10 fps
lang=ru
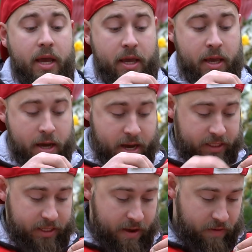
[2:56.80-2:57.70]
и
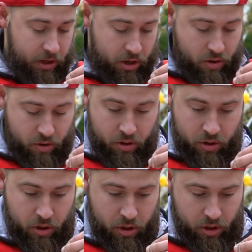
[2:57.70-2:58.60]
оставить ее
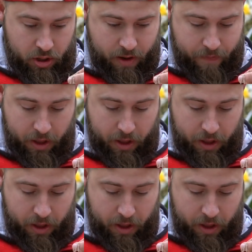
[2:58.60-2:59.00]
там.